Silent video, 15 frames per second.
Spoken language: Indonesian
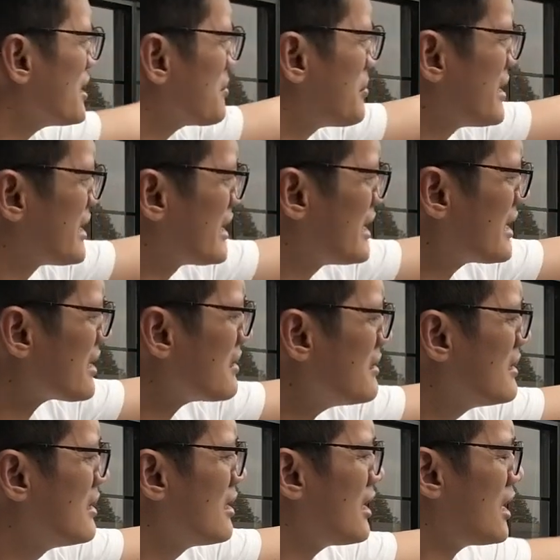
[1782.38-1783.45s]
di pinggir
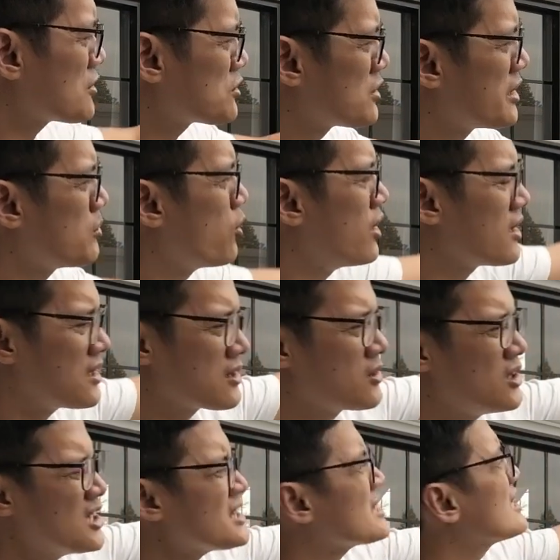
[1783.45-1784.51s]
langsung dibuang ke
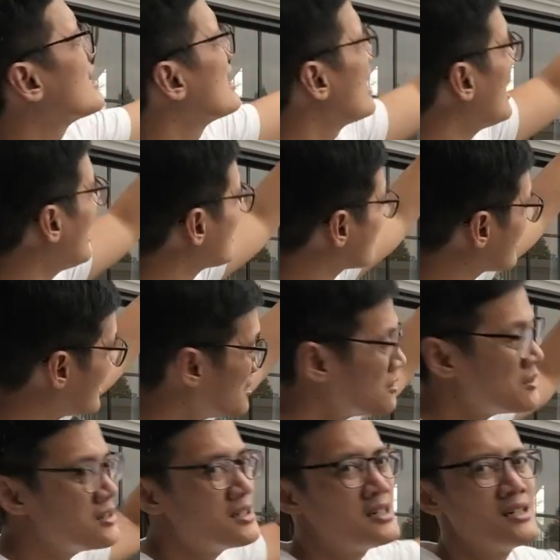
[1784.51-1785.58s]
got
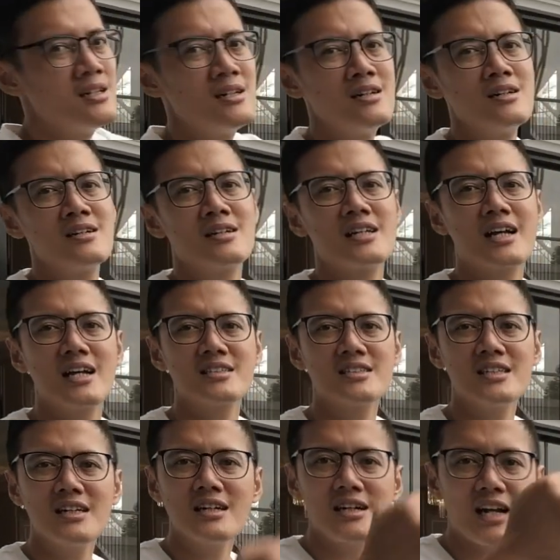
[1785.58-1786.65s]
atau
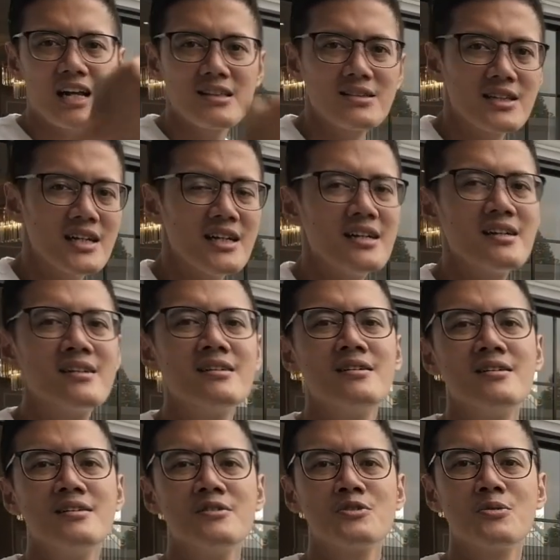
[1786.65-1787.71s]
dikasih rantai
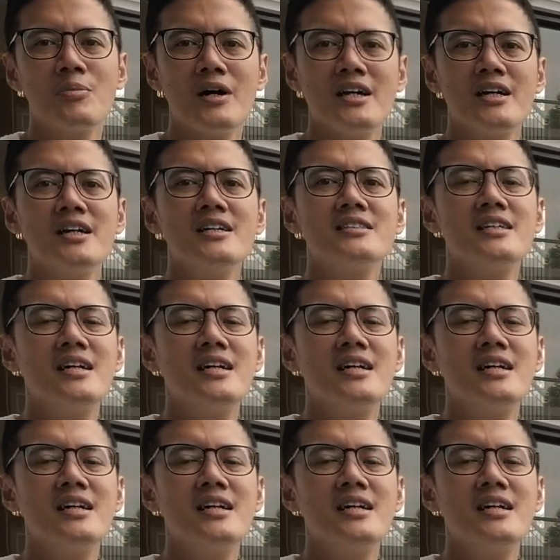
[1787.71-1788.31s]
supaya